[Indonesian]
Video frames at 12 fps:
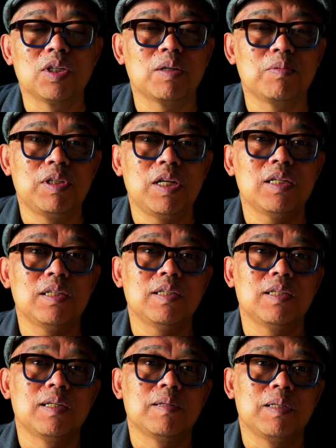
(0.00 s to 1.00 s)
kemudian
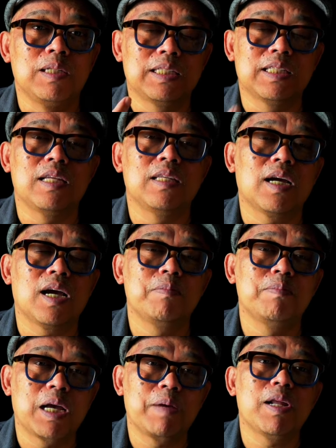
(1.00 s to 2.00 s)

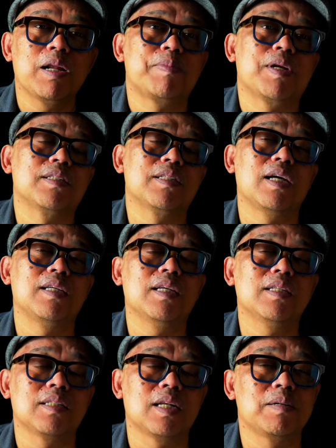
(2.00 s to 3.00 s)
ditanyakan bagaimana perasaannya
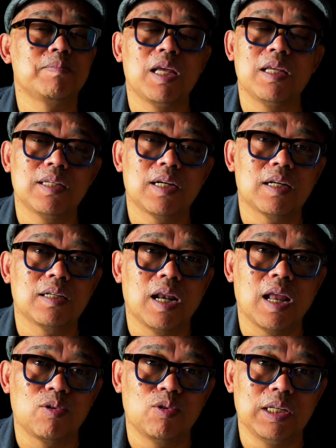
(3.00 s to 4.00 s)
setelah menyanyikan
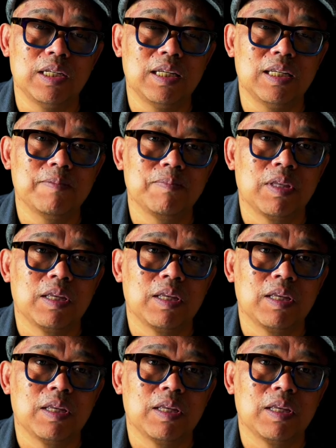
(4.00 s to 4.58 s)
lagu ini.